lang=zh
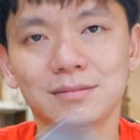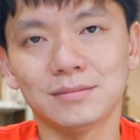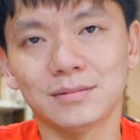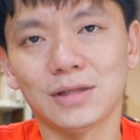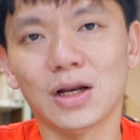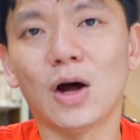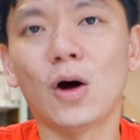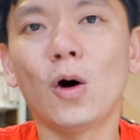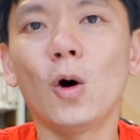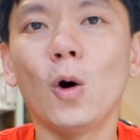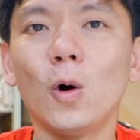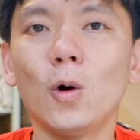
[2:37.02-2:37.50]

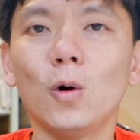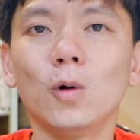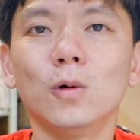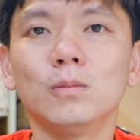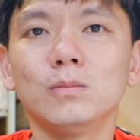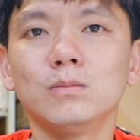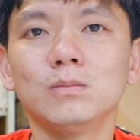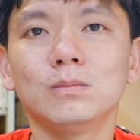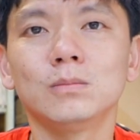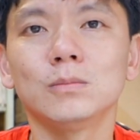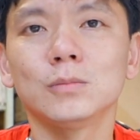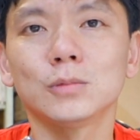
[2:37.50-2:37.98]
然后。
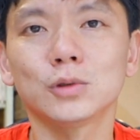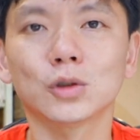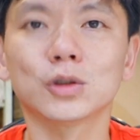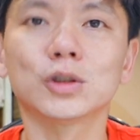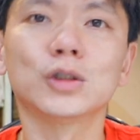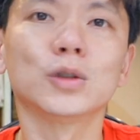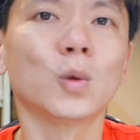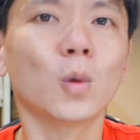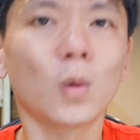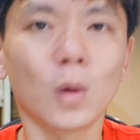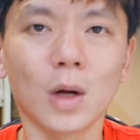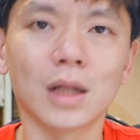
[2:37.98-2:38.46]
就
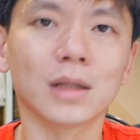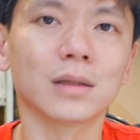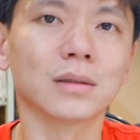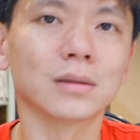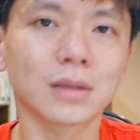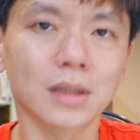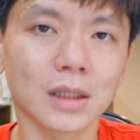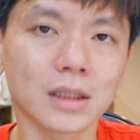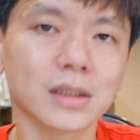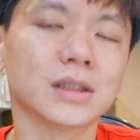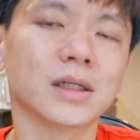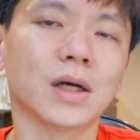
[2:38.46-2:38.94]
是换
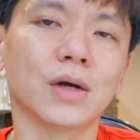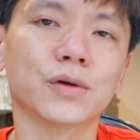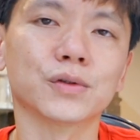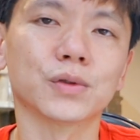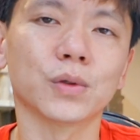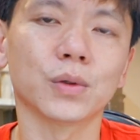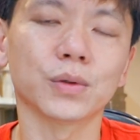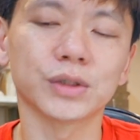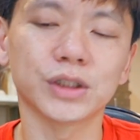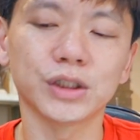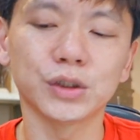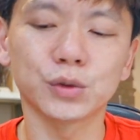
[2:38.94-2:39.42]
更小
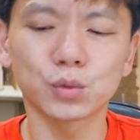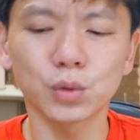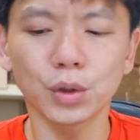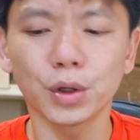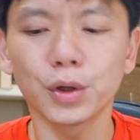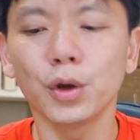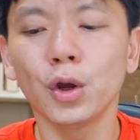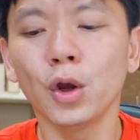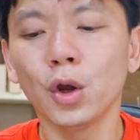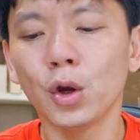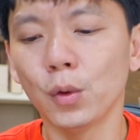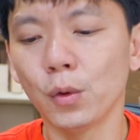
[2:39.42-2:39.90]
手机，所
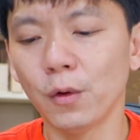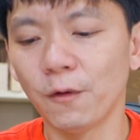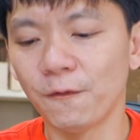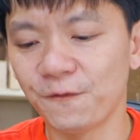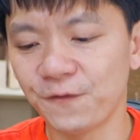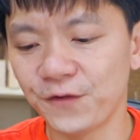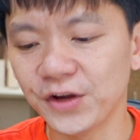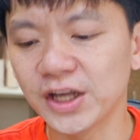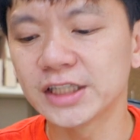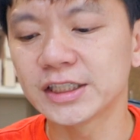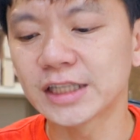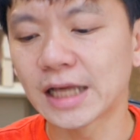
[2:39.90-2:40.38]
以我
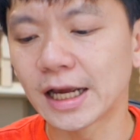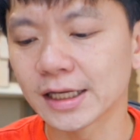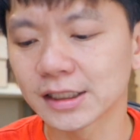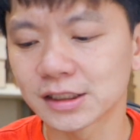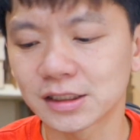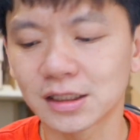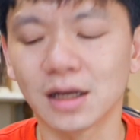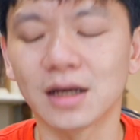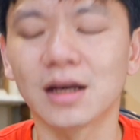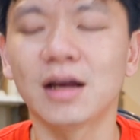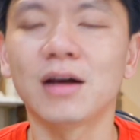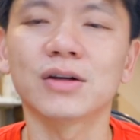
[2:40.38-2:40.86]
非常
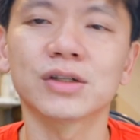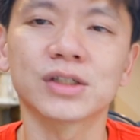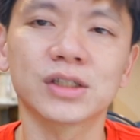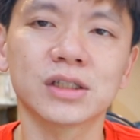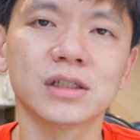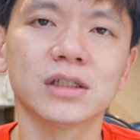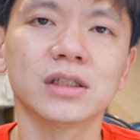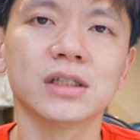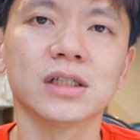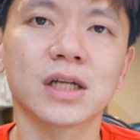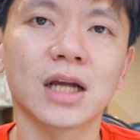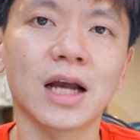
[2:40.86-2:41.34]
想要
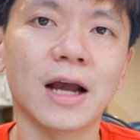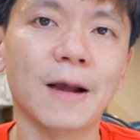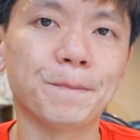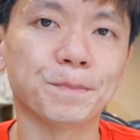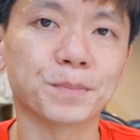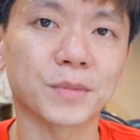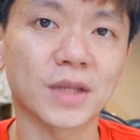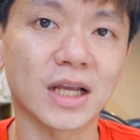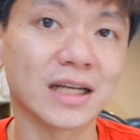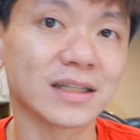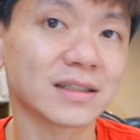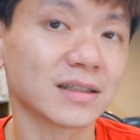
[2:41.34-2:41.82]
试试看
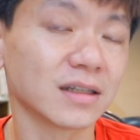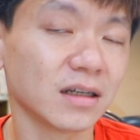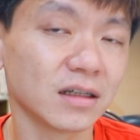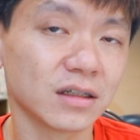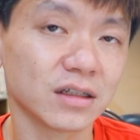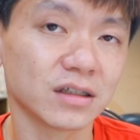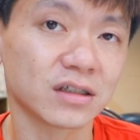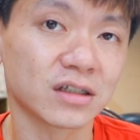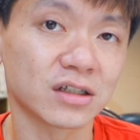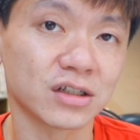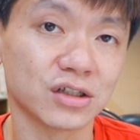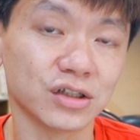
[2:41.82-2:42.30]
S
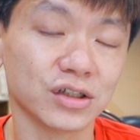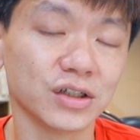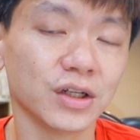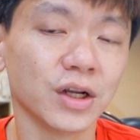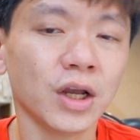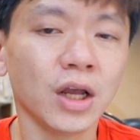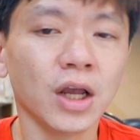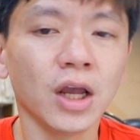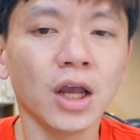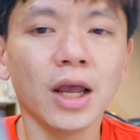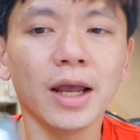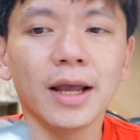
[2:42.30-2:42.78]
二
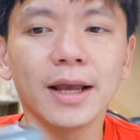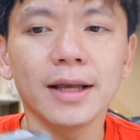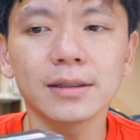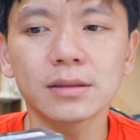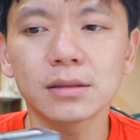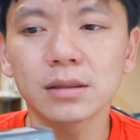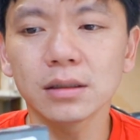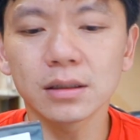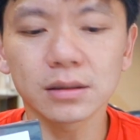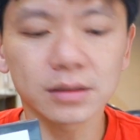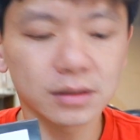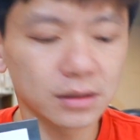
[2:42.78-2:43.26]

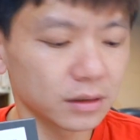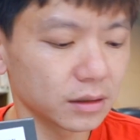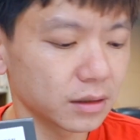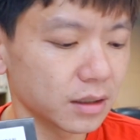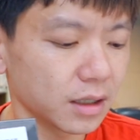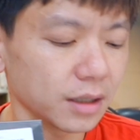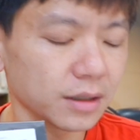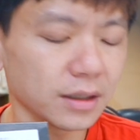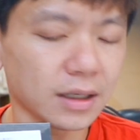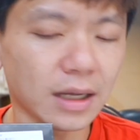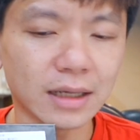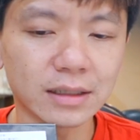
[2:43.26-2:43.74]
十，S 二十
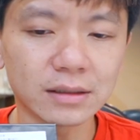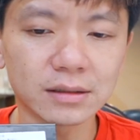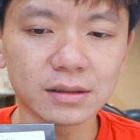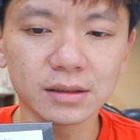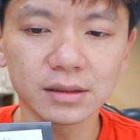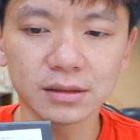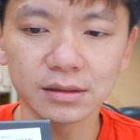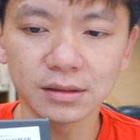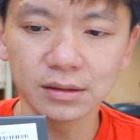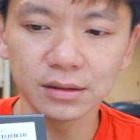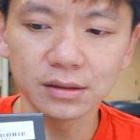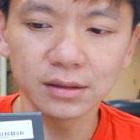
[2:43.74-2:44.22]
跟
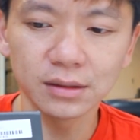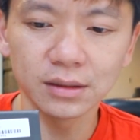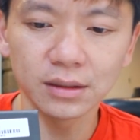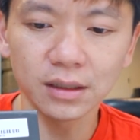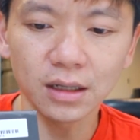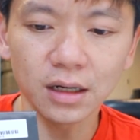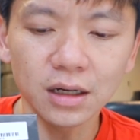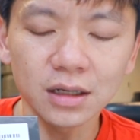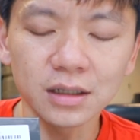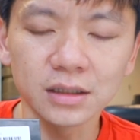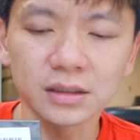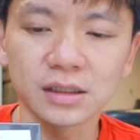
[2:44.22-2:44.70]
S
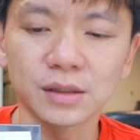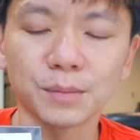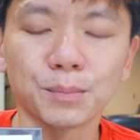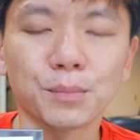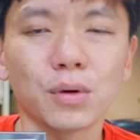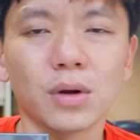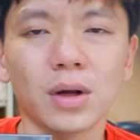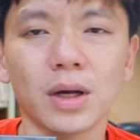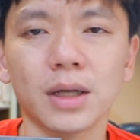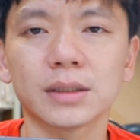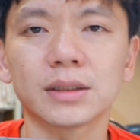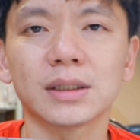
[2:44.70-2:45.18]
二十
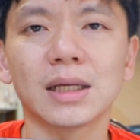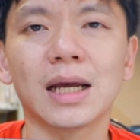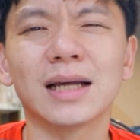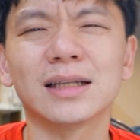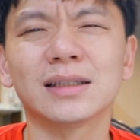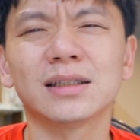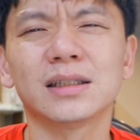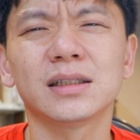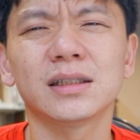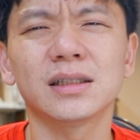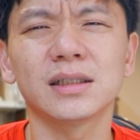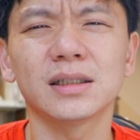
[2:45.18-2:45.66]
Plus 啊，
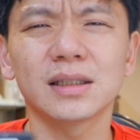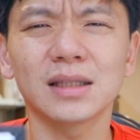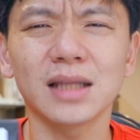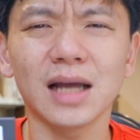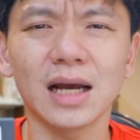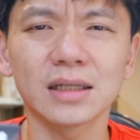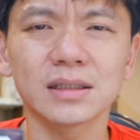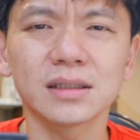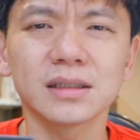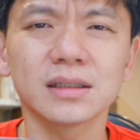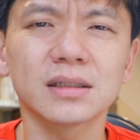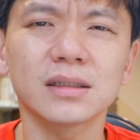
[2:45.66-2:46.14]
其实
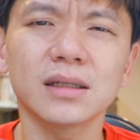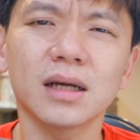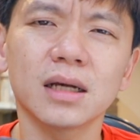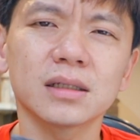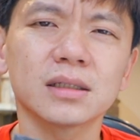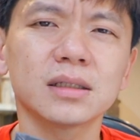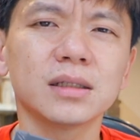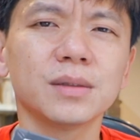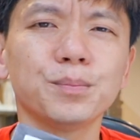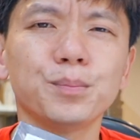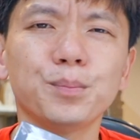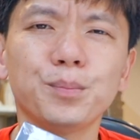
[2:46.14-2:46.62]
大致
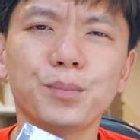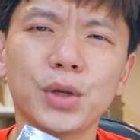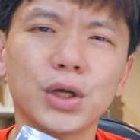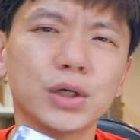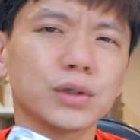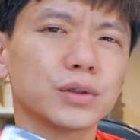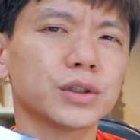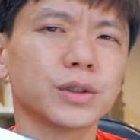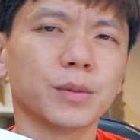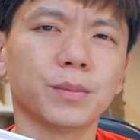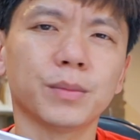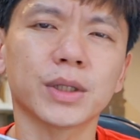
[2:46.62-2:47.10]
上是没
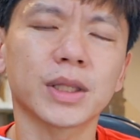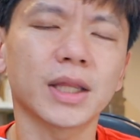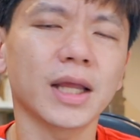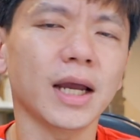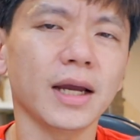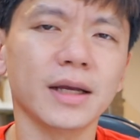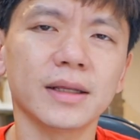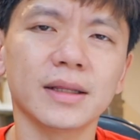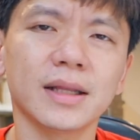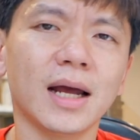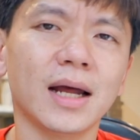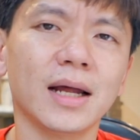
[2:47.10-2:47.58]
有什么
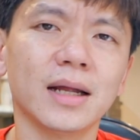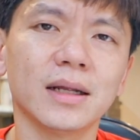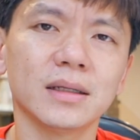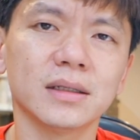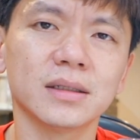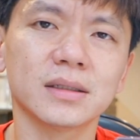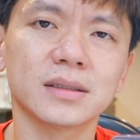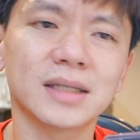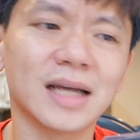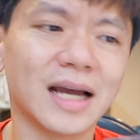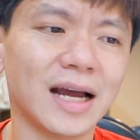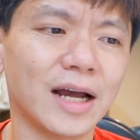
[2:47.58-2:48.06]
太大
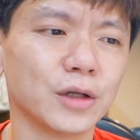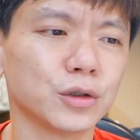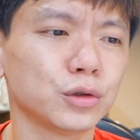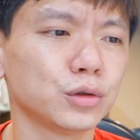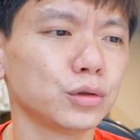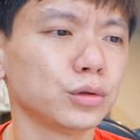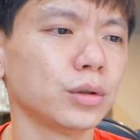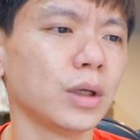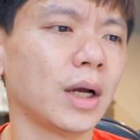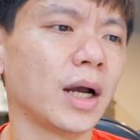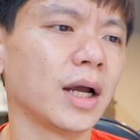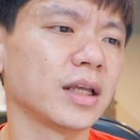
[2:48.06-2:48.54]
的差
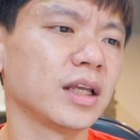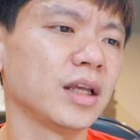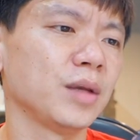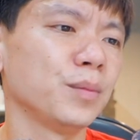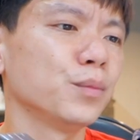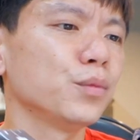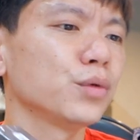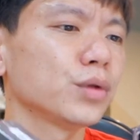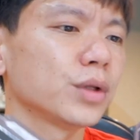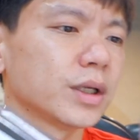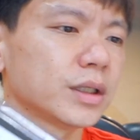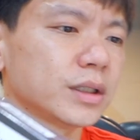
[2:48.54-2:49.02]
距啊，荧
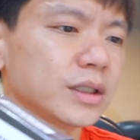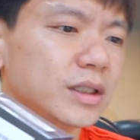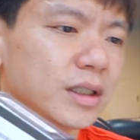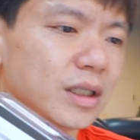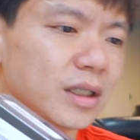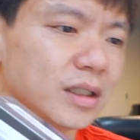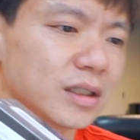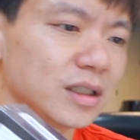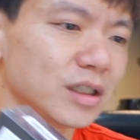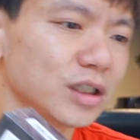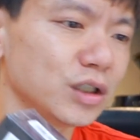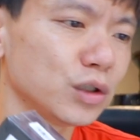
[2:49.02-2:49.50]
幕的
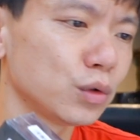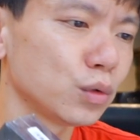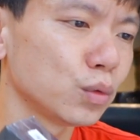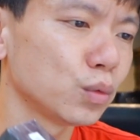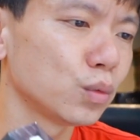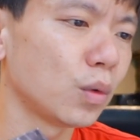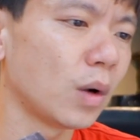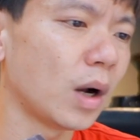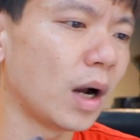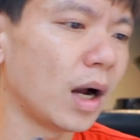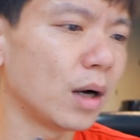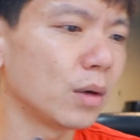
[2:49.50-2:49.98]
解析
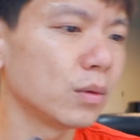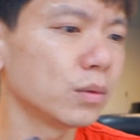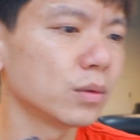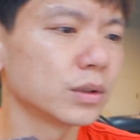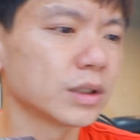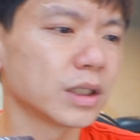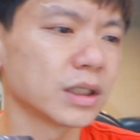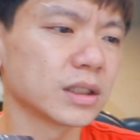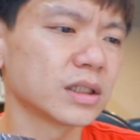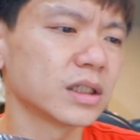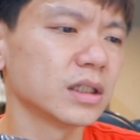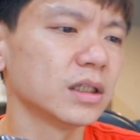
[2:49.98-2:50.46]
度啊，或
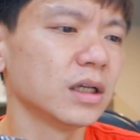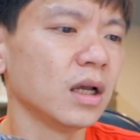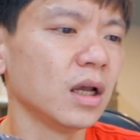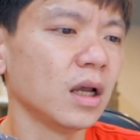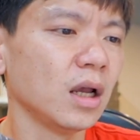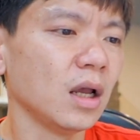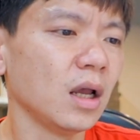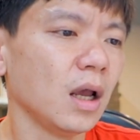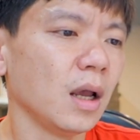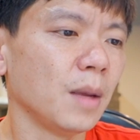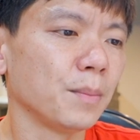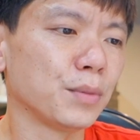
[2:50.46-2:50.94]
者是
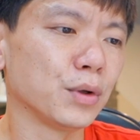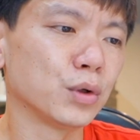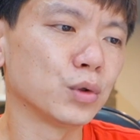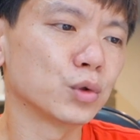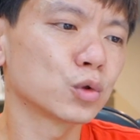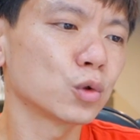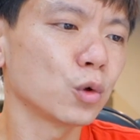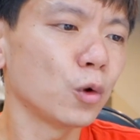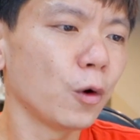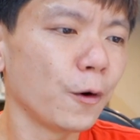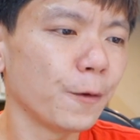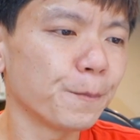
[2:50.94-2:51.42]
比如
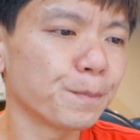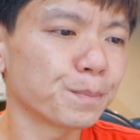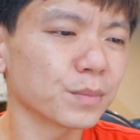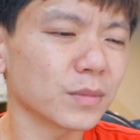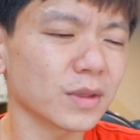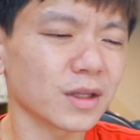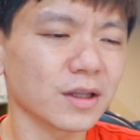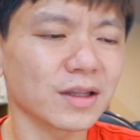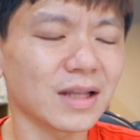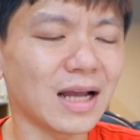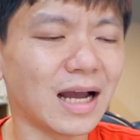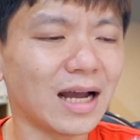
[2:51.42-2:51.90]
说
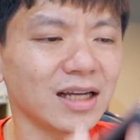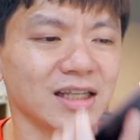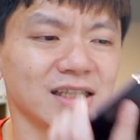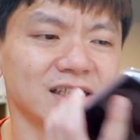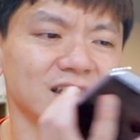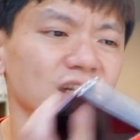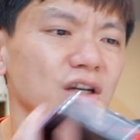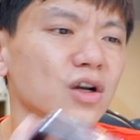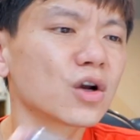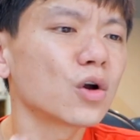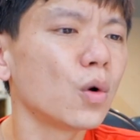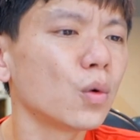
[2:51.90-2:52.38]
它一
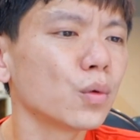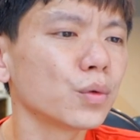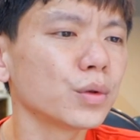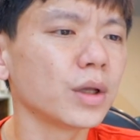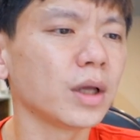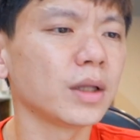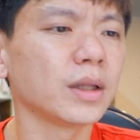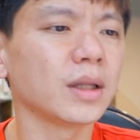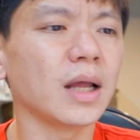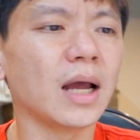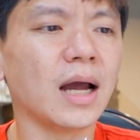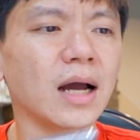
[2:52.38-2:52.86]
些功
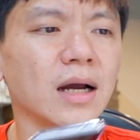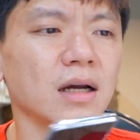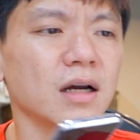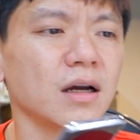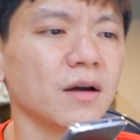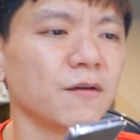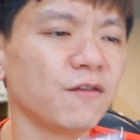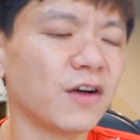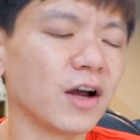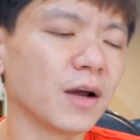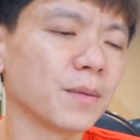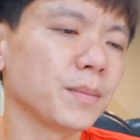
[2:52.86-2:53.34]
能啊，
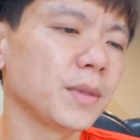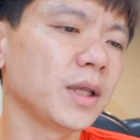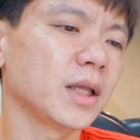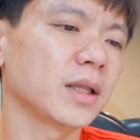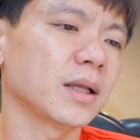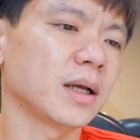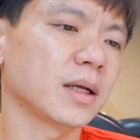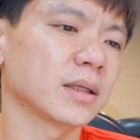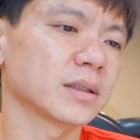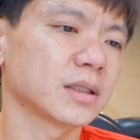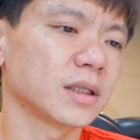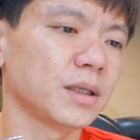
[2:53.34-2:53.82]
各方
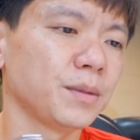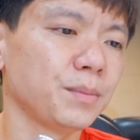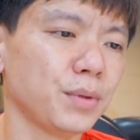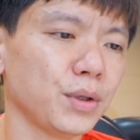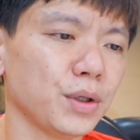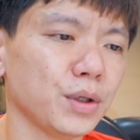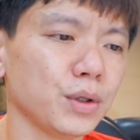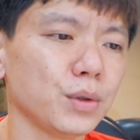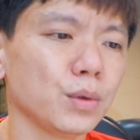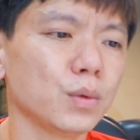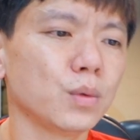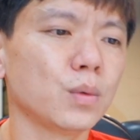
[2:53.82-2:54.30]
面
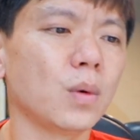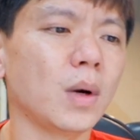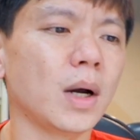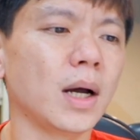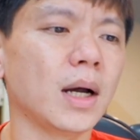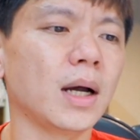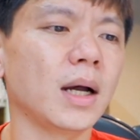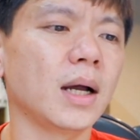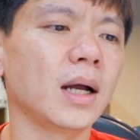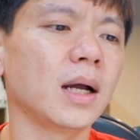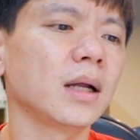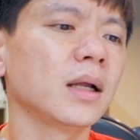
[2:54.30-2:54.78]
啊，CPU
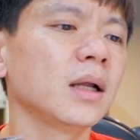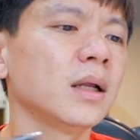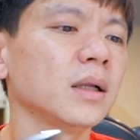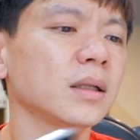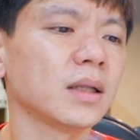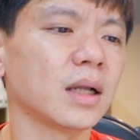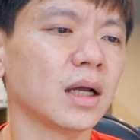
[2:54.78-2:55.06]
啊，